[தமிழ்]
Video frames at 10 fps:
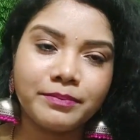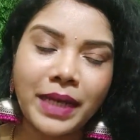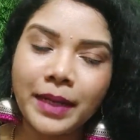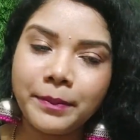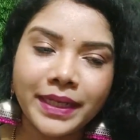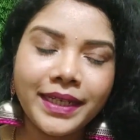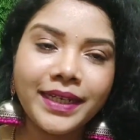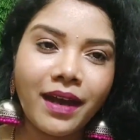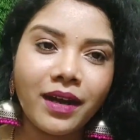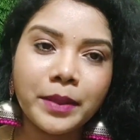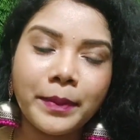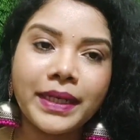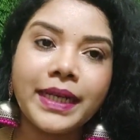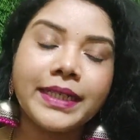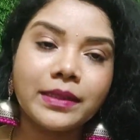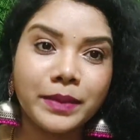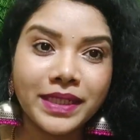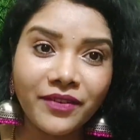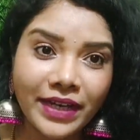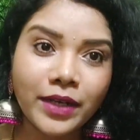பிளான் பண்ணி ஆர்டர் பண்ணல இதுக்கு
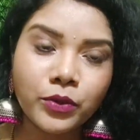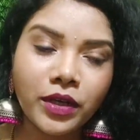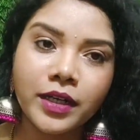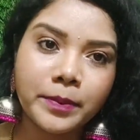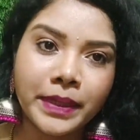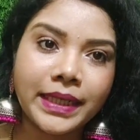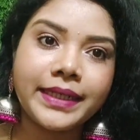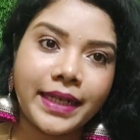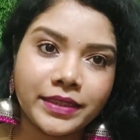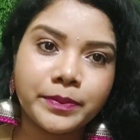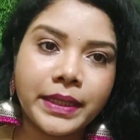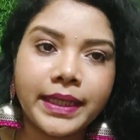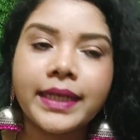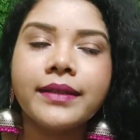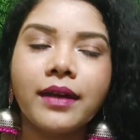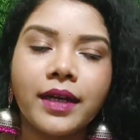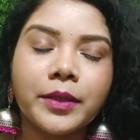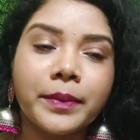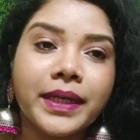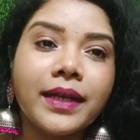பதிலாக வேற ஒன்று ஆர்டர் பண்ண டிரான்ஸ்பரண்ட் ஹீல் தான்
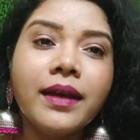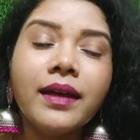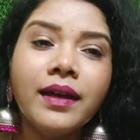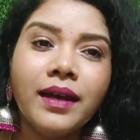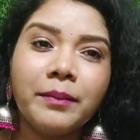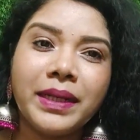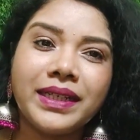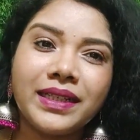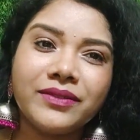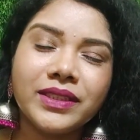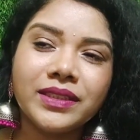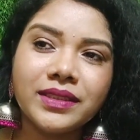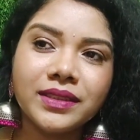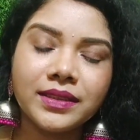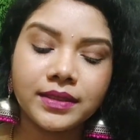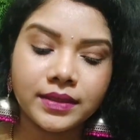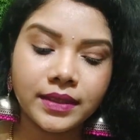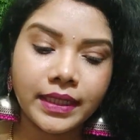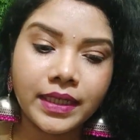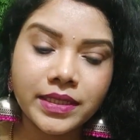ஆர்டர் பண்ணேன் பட் அது வந்து
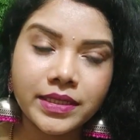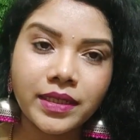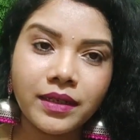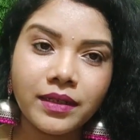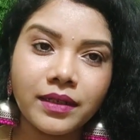என்னாச்சுன்னா